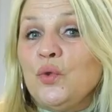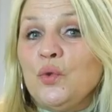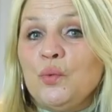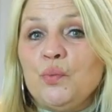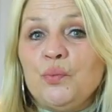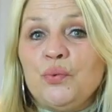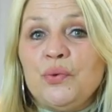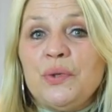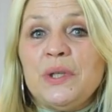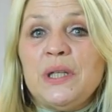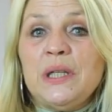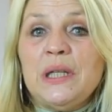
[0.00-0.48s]

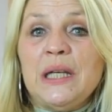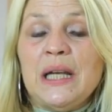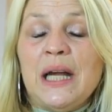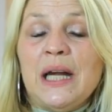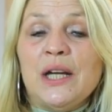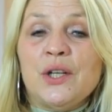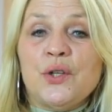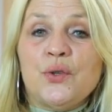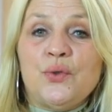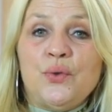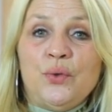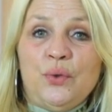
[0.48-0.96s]
Depuis
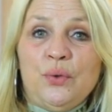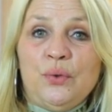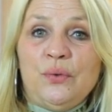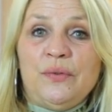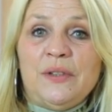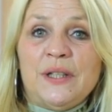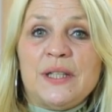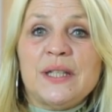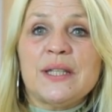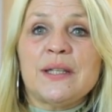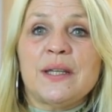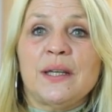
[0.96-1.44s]
l'âge de
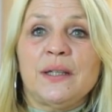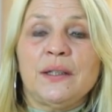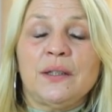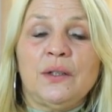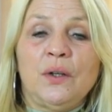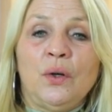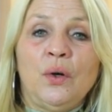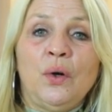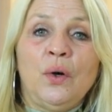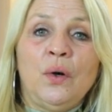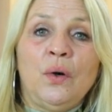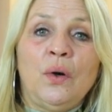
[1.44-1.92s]

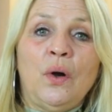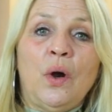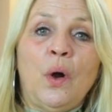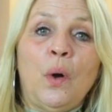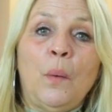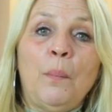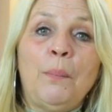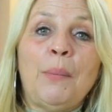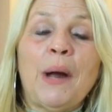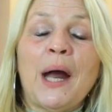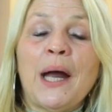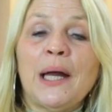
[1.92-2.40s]
25 ans,
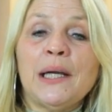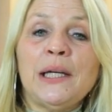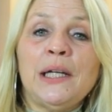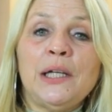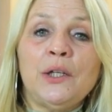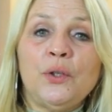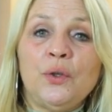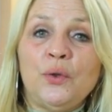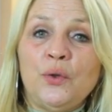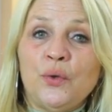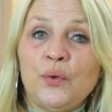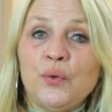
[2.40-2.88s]
en
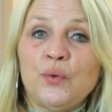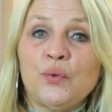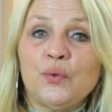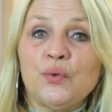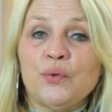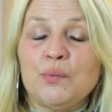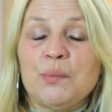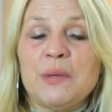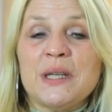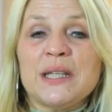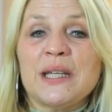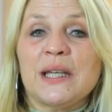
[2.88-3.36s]
parallèle de
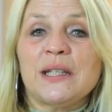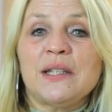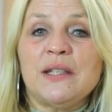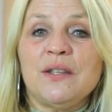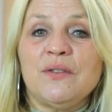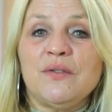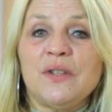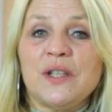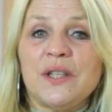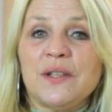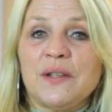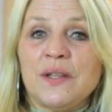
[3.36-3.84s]
toutes mes
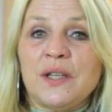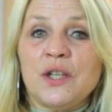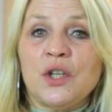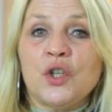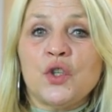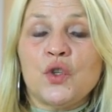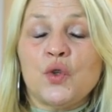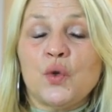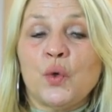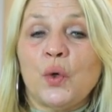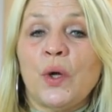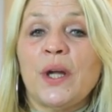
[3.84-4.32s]

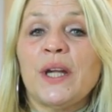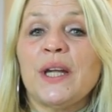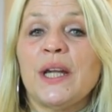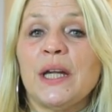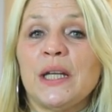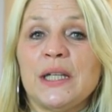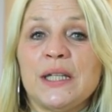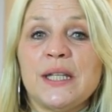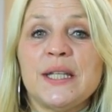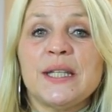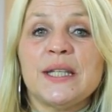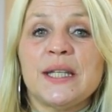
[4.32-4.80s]
activités, je
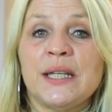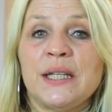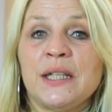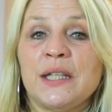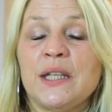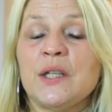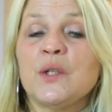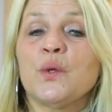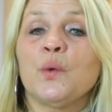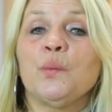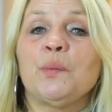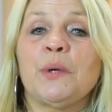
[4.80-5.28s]
réalisais
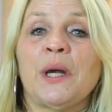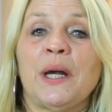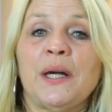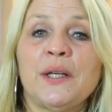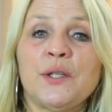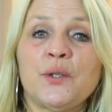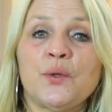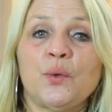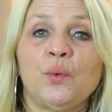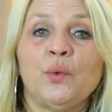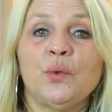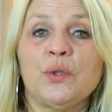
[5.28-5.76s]
des
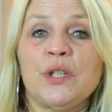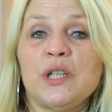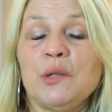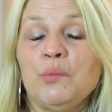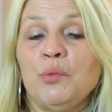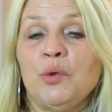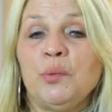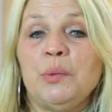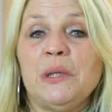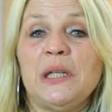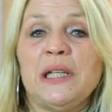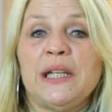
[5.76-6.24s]
opérations
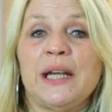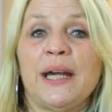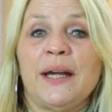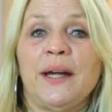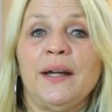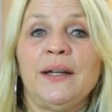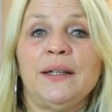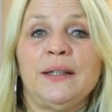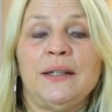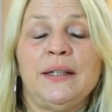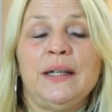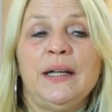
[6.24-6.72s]

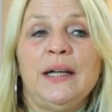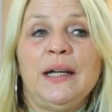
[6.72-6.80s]
immobilières.